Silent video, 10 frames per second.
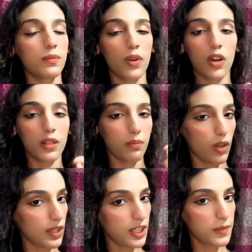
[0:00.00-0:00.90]
बहुत
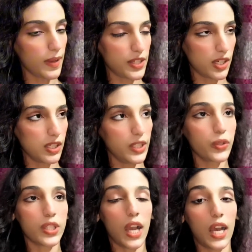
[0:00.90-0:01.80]
बहुत स्पेशल डे
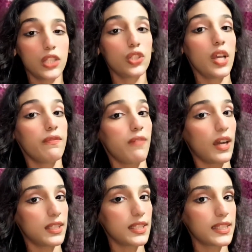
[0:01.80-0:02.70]
क्योंकि आज जो है
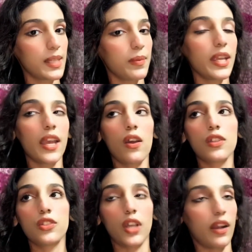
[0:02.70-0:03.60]
फादर्स डे भी है और
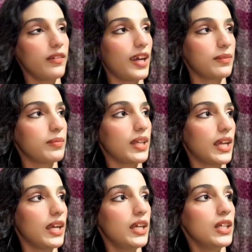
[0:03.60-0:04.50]
चांद रात भी
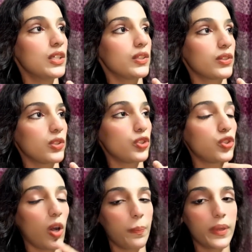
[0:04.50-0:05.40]
है तो
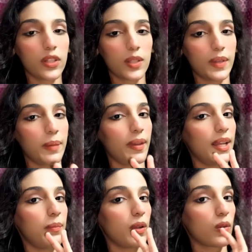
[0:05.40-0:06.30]
शॉपिंग तो भाई मैंने
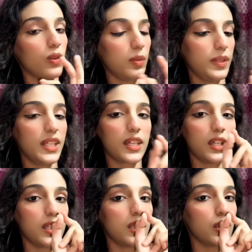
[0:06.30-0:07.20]
बिल्कुल भी नहीं
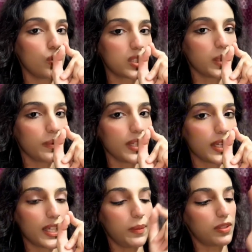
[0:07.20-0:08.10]
करी ऑलमोस्ट भी नहीं
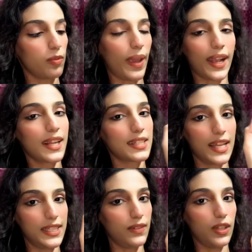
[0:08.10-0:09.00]
करी वैसे बैंगल्स
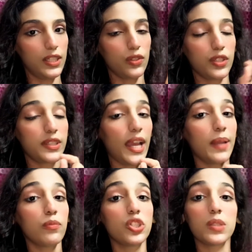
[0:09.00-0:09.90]
आई थी मैंने
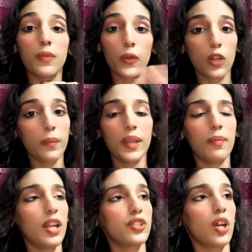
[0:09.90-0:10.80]
टाइम मुझे बिल्कुल भी नहीं
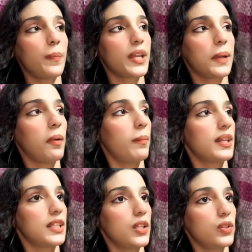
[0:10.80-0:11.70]
मिला शॉपिंग का मम्मा
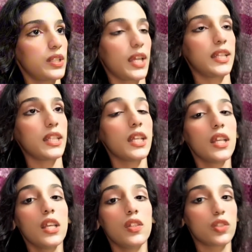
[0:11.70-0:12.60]
अच्छे से गई थी
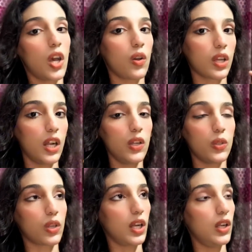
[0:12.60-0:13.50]
जाओ कर लो
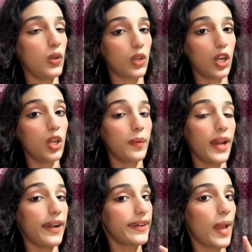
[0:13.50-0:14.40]
कर लो कर लो फिर
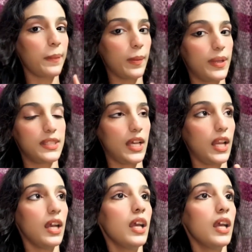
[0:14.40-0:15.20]
एंड टाइम पे मत जाना